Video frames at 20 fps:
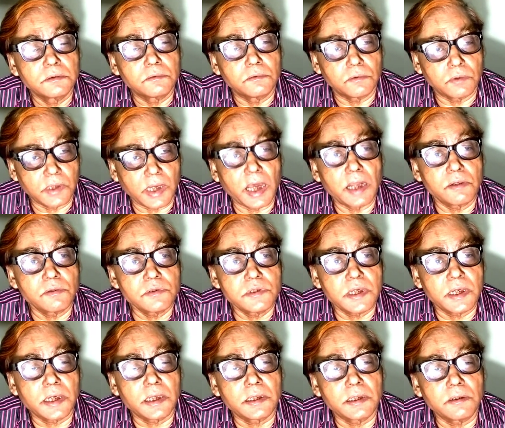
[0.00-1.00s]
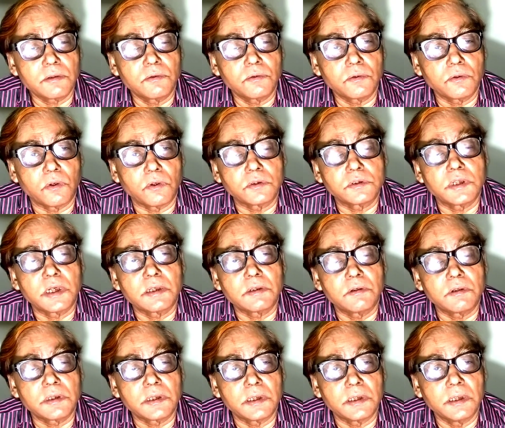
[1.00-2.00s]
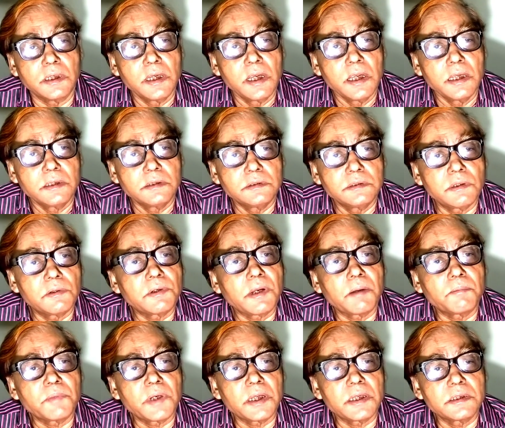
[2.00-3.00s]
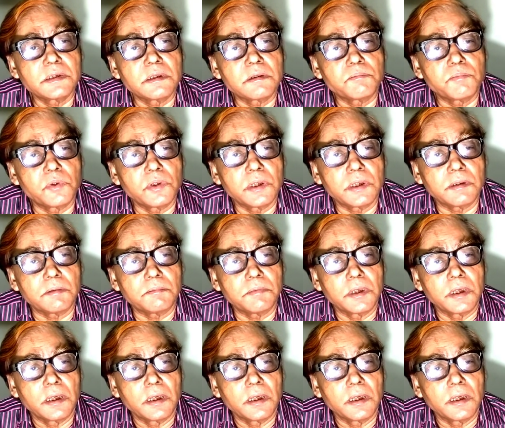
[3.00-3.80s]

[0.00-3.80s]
কোনো কারণ ছাড়া কি কোনো ঘটনা ঘটে যেমন আমরা এই যে বলি